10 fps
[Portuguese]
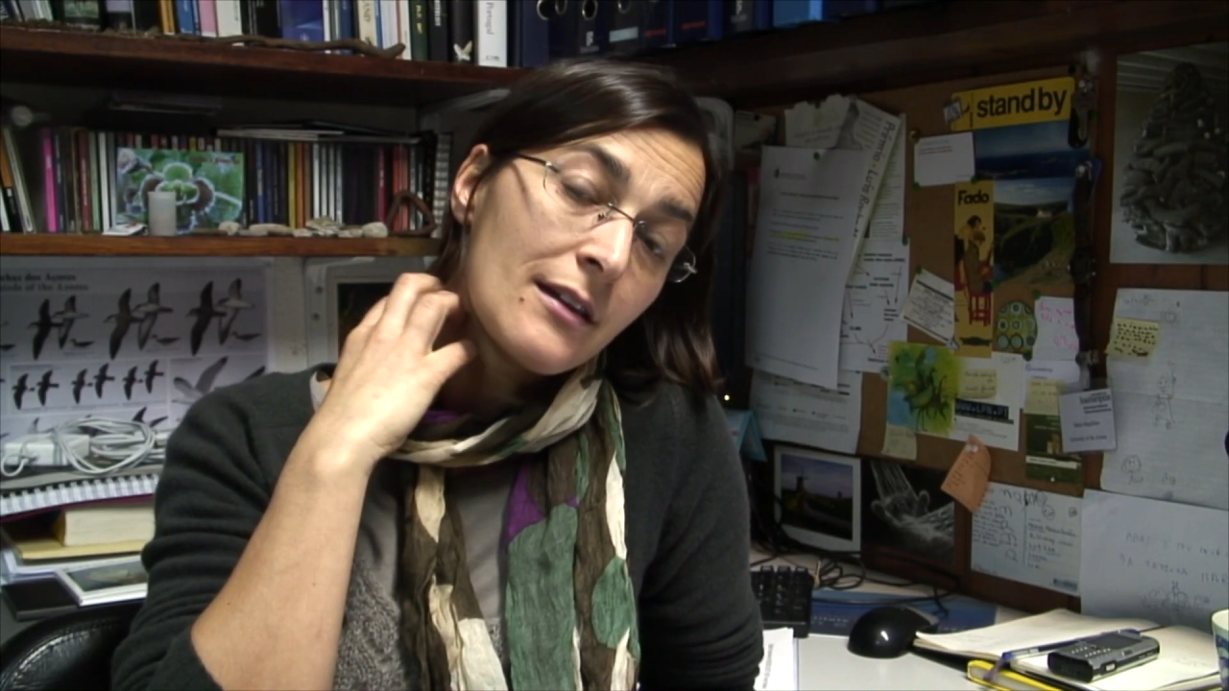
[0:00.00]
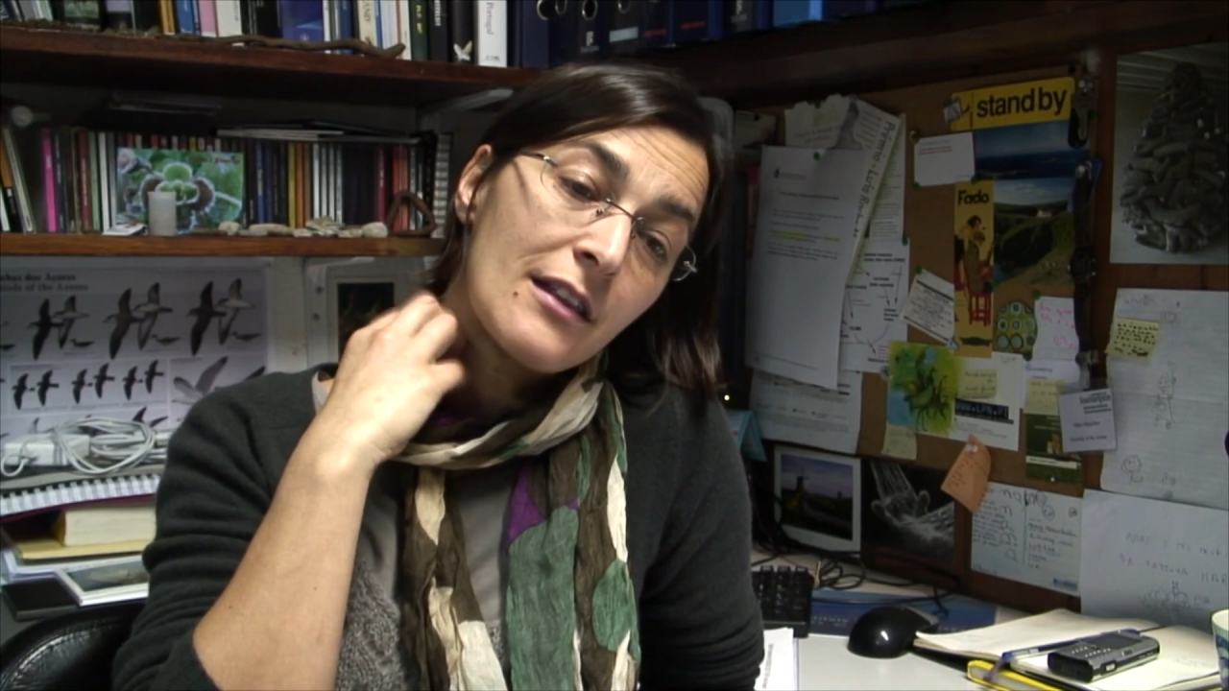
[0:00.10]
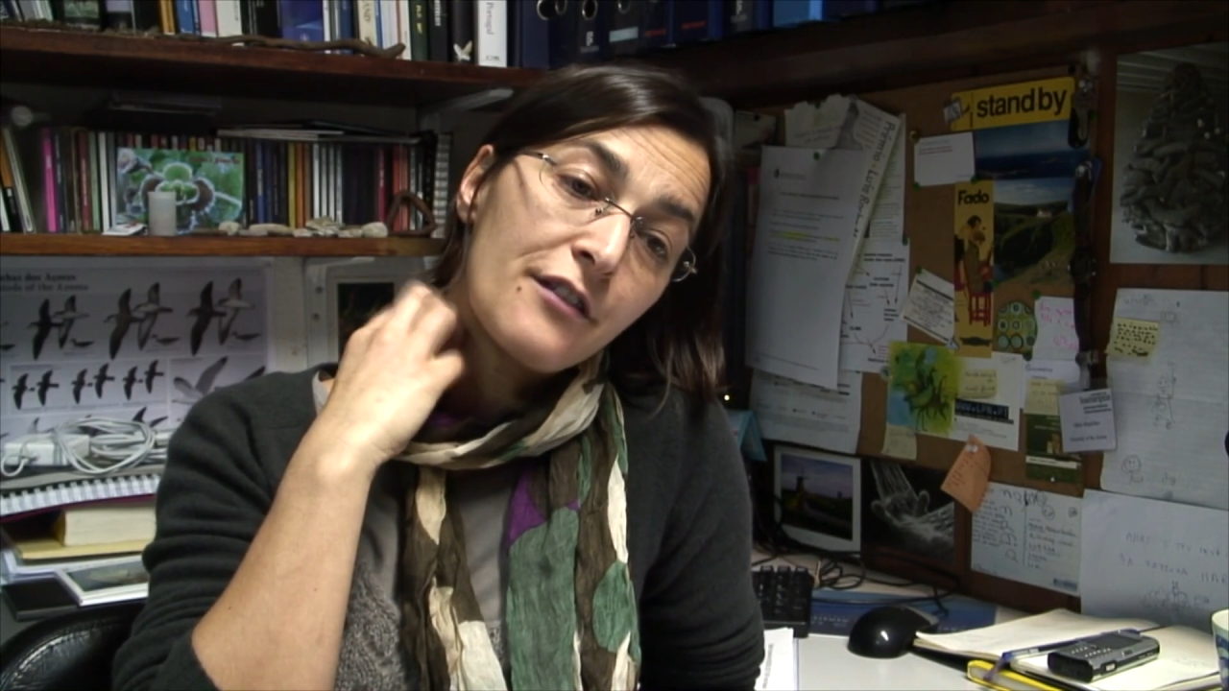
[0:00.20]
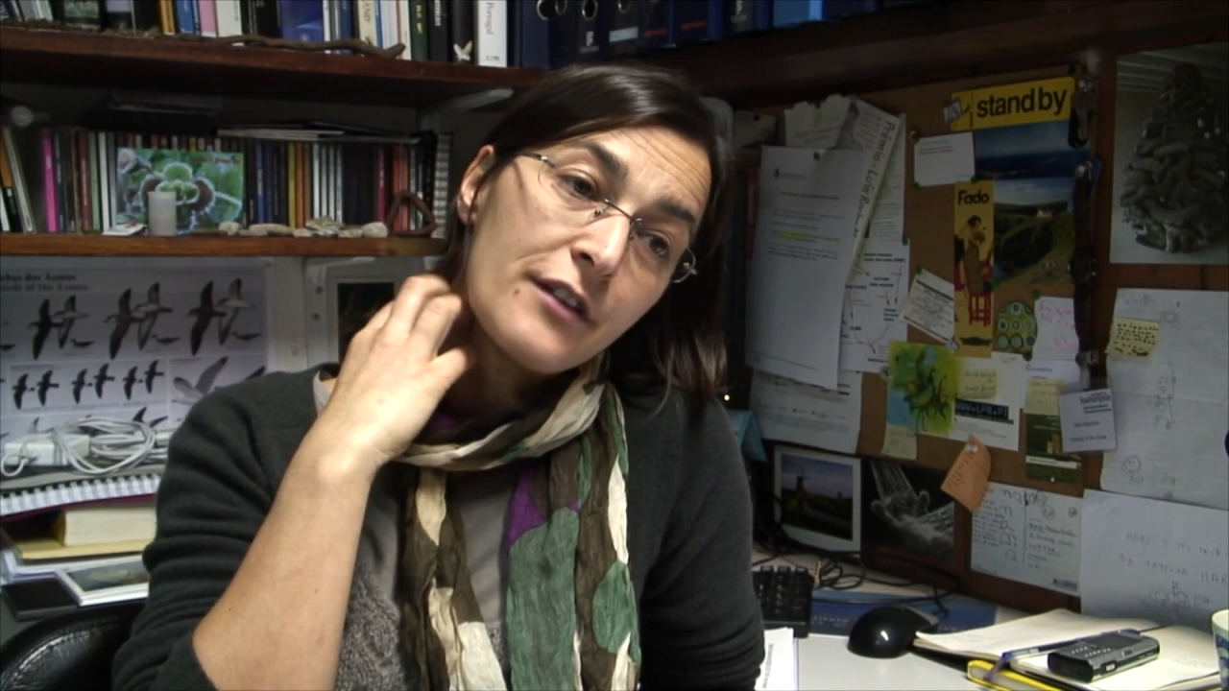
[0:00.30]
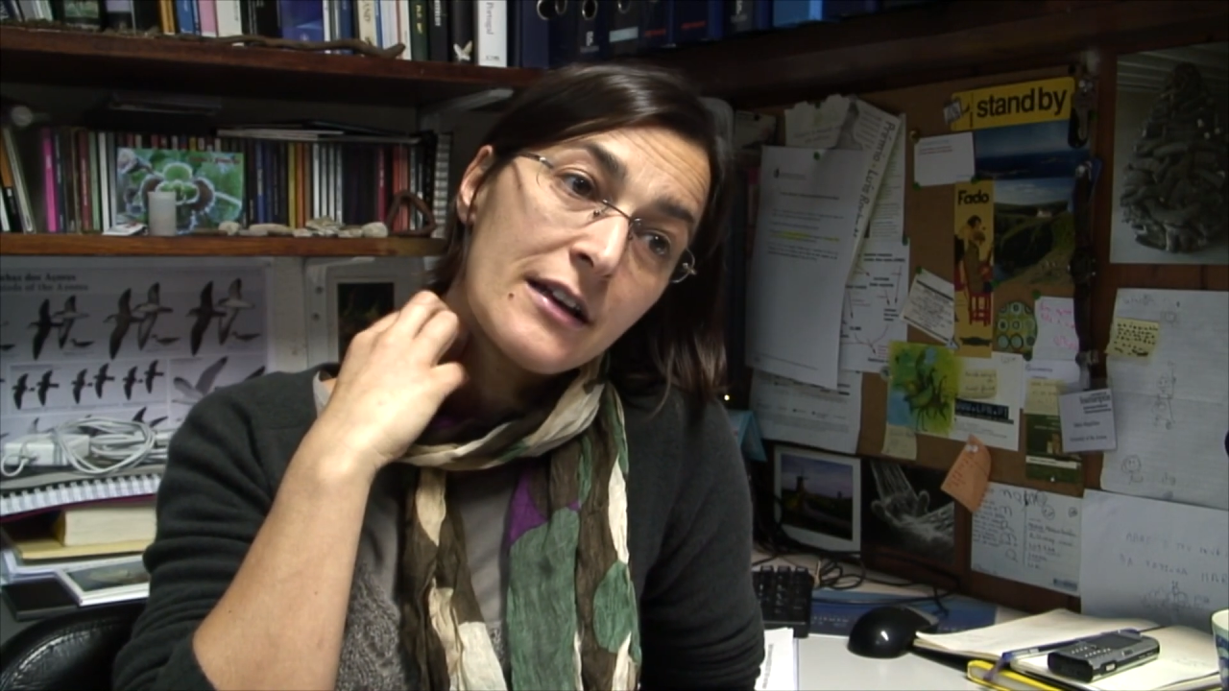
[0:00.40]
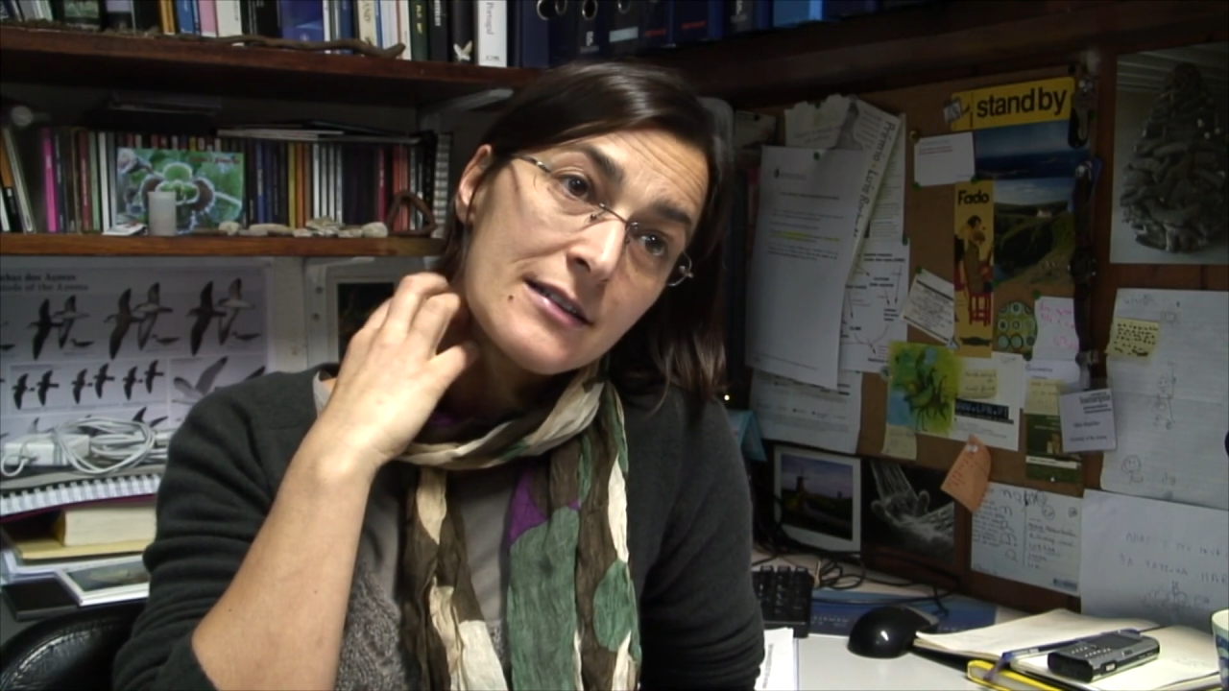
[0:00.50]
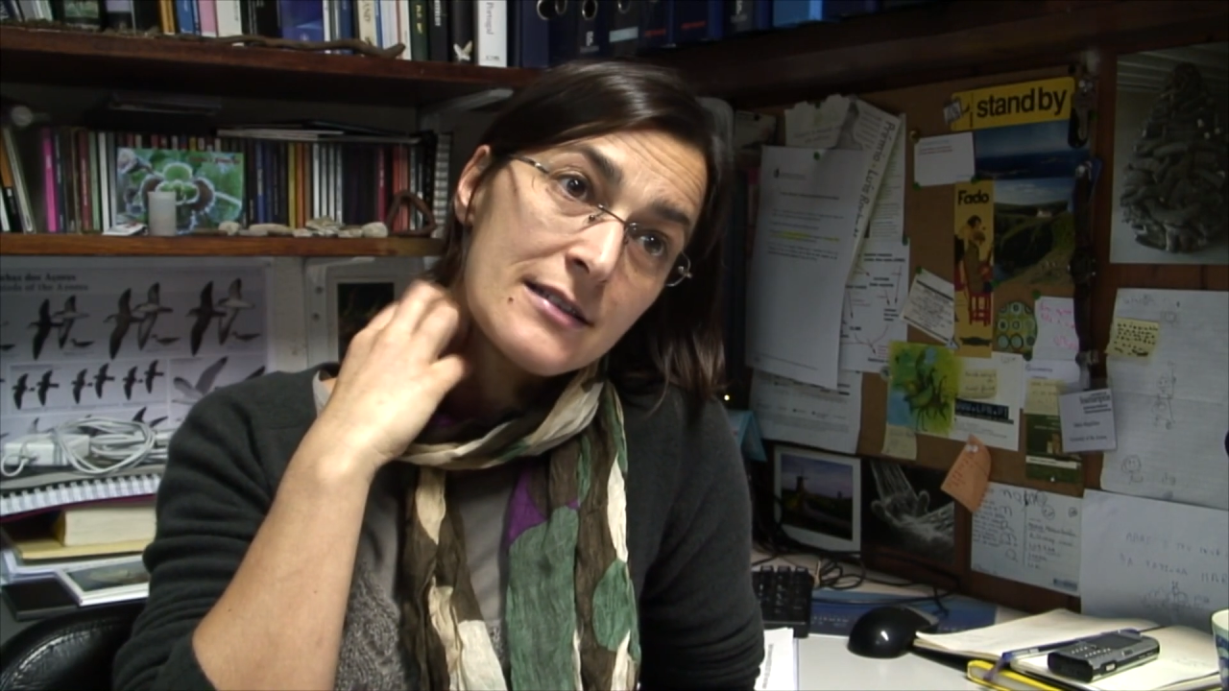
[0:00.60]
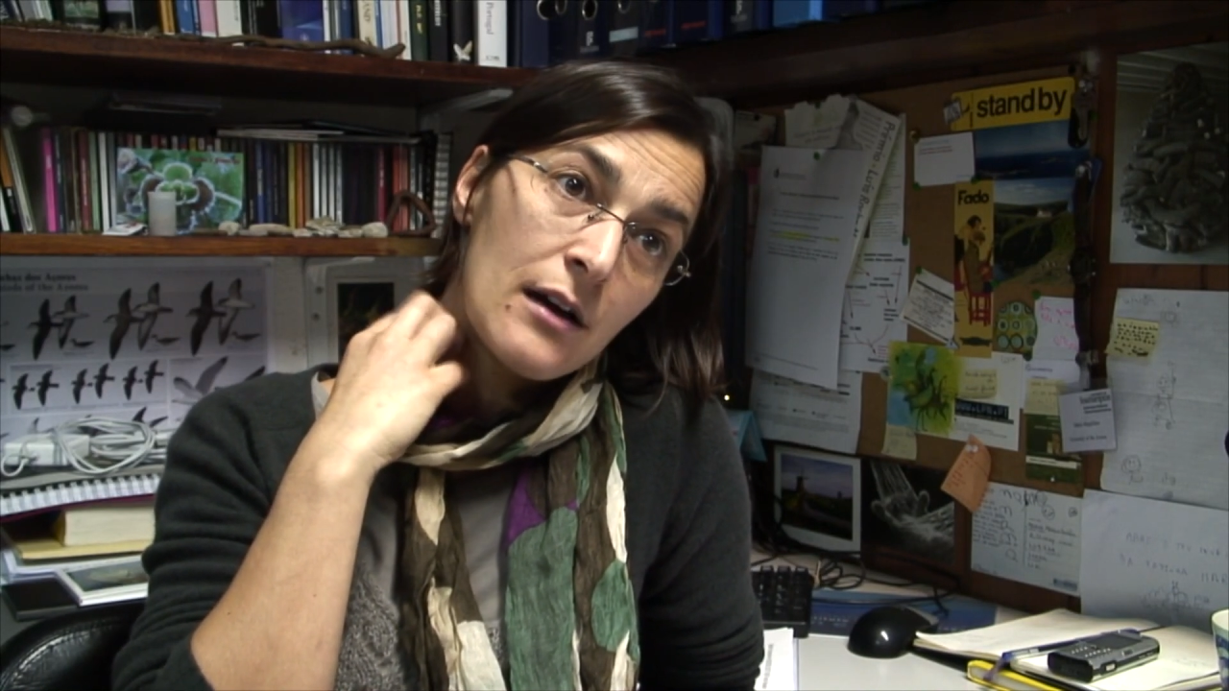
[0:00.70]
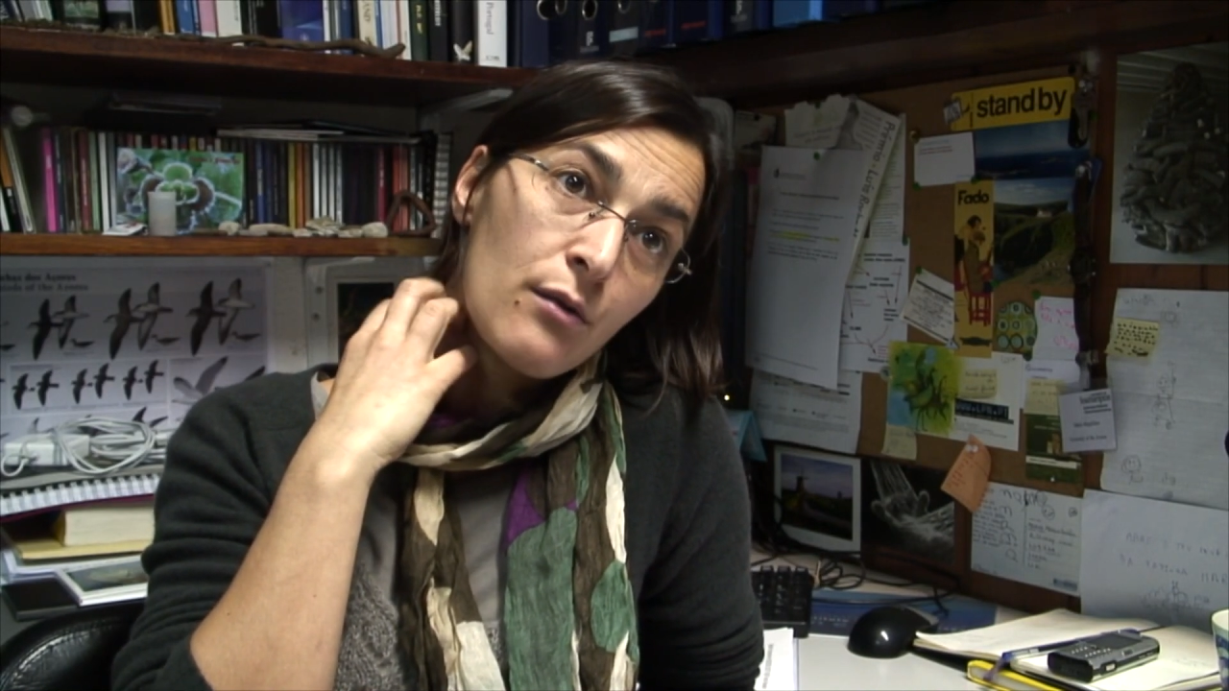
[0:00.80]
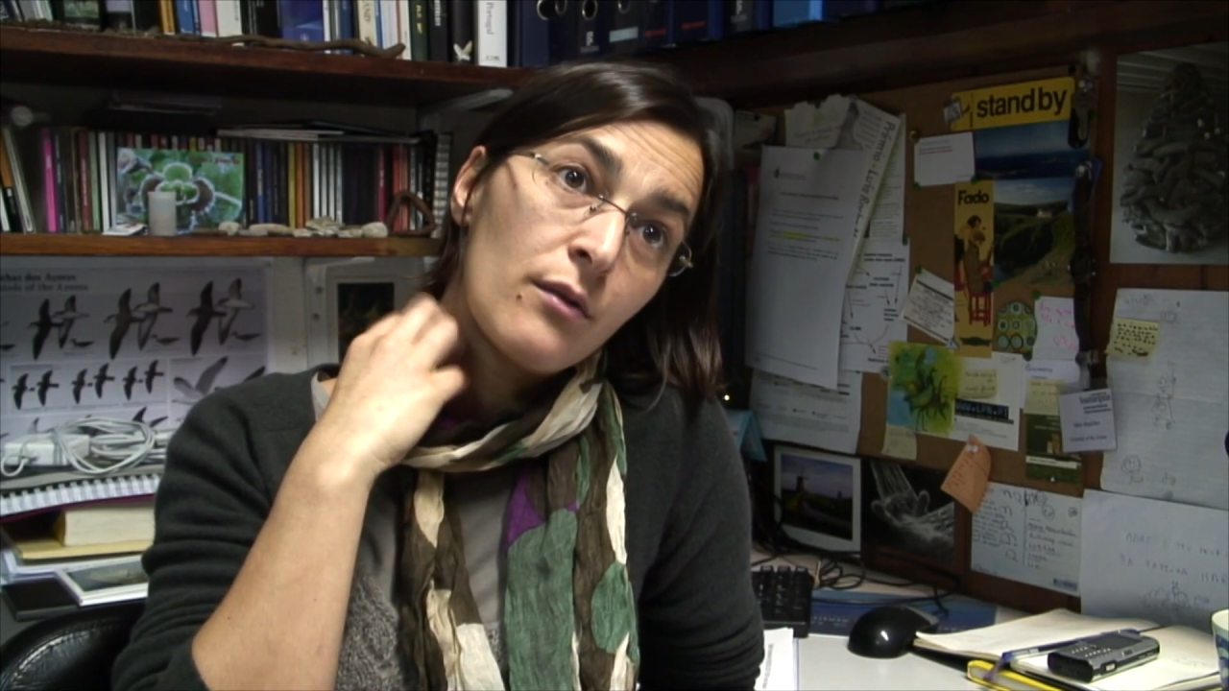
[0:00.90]

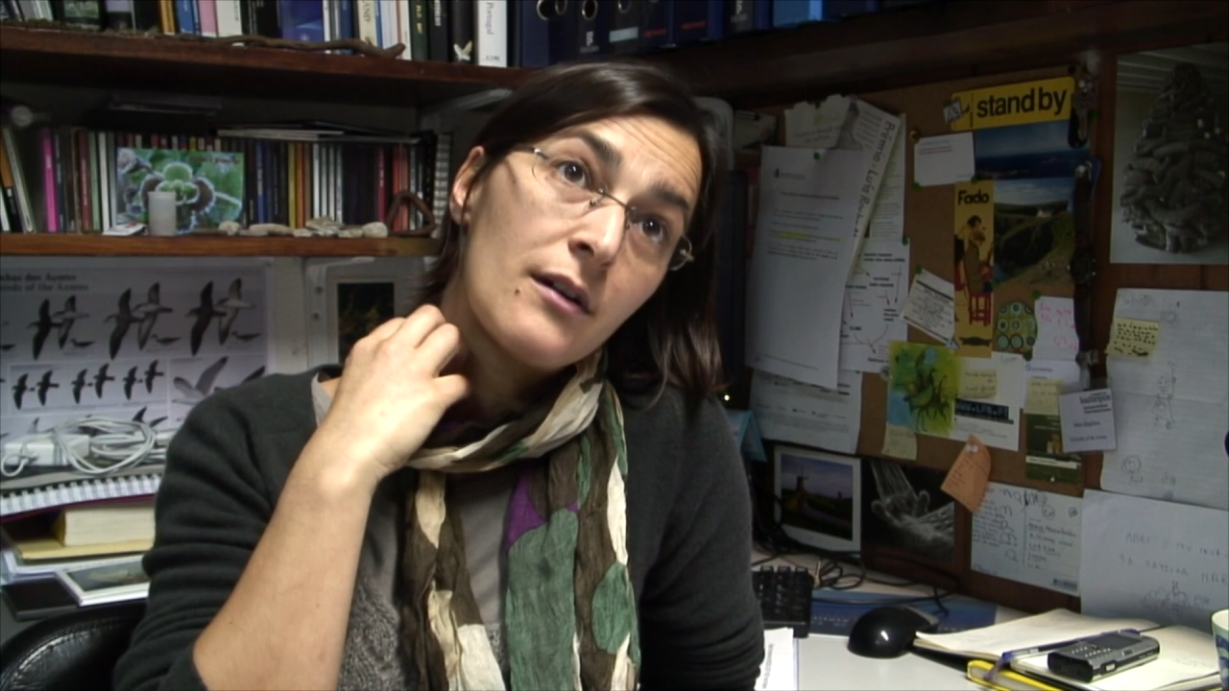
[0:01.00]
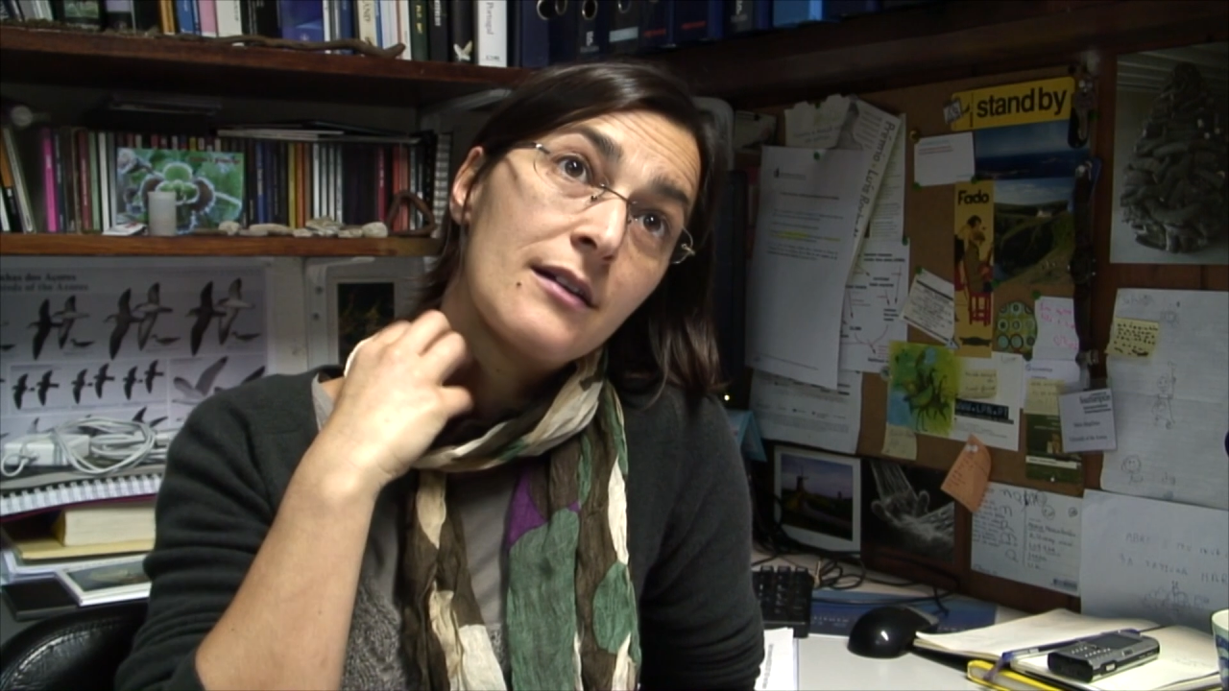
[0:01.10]
nidificação